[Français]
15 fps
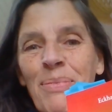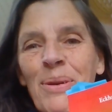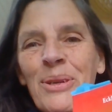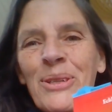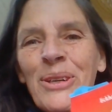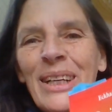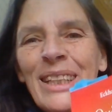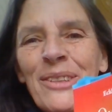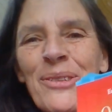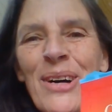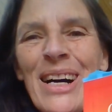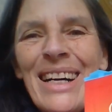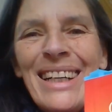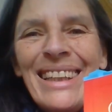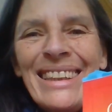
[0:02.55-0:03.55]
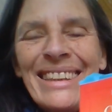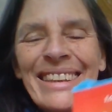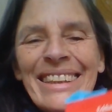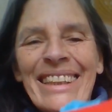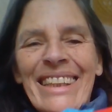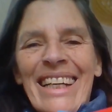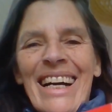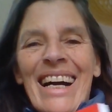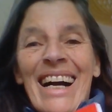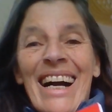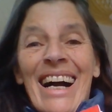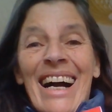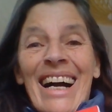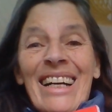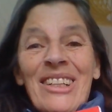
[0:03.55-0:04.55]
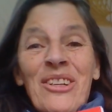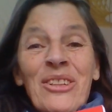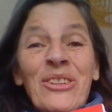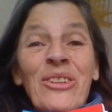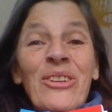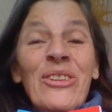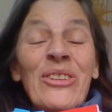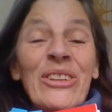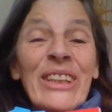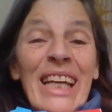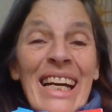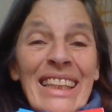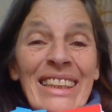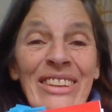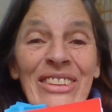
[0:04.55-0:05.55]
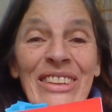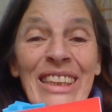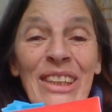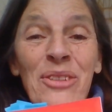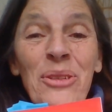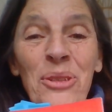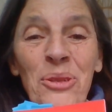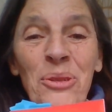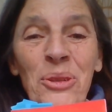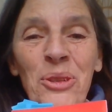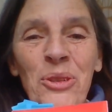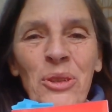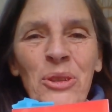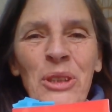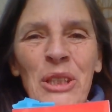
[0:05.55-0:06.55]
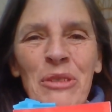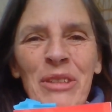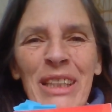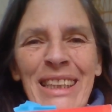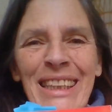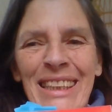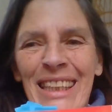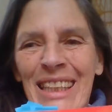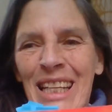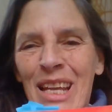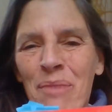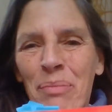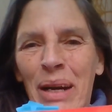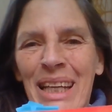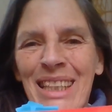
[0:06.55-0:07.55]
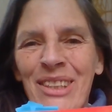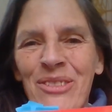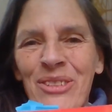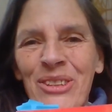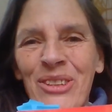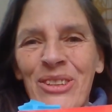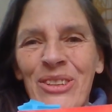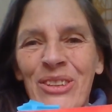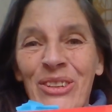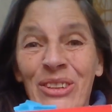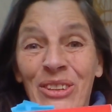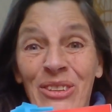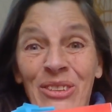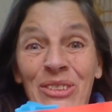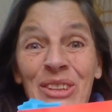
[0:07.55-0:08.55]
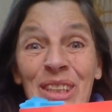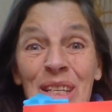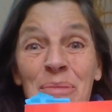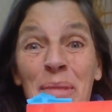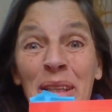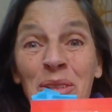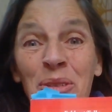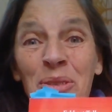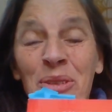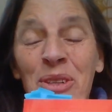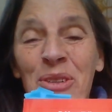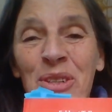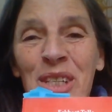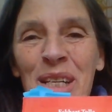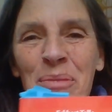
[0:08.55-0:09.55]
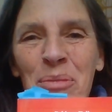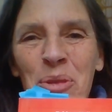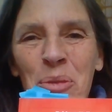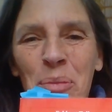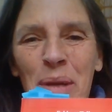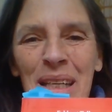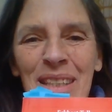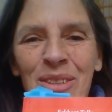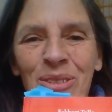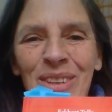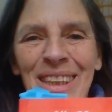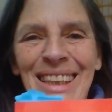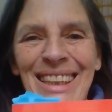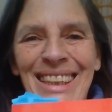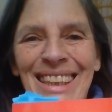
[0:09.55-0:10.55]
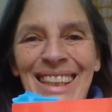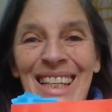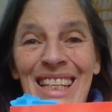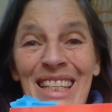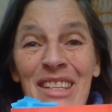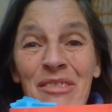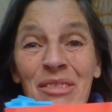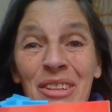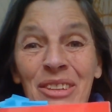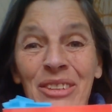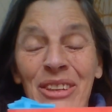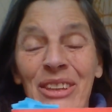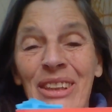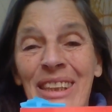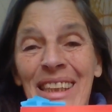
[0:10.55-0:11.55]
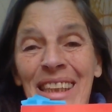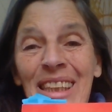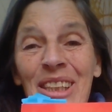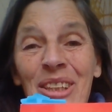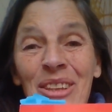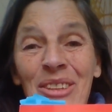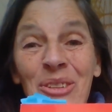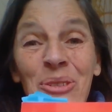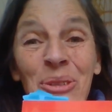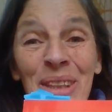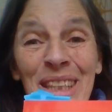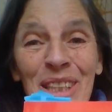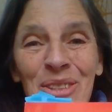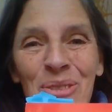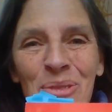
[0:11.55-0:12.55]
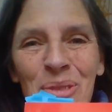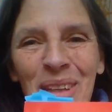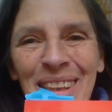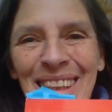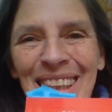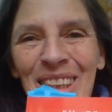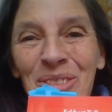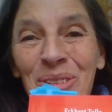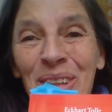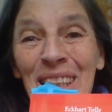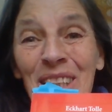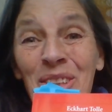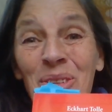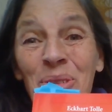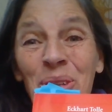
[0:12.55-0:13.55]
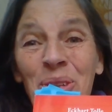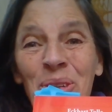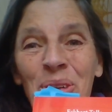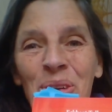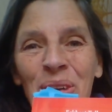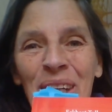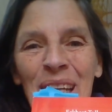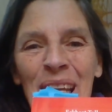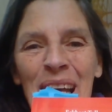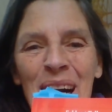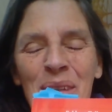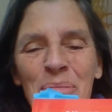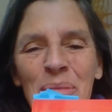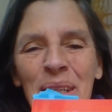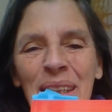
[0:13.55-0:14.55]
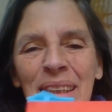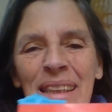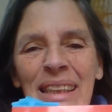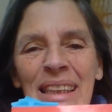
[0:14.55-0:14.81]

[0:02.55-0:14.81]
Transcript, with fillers: Bonjour à toi. Alors, dans le cadre des ressources de l'Université de la Présence, tu sais maintenant que j'aime te présenter des livres nourrissants qui nourrissent le cœur et l'âme.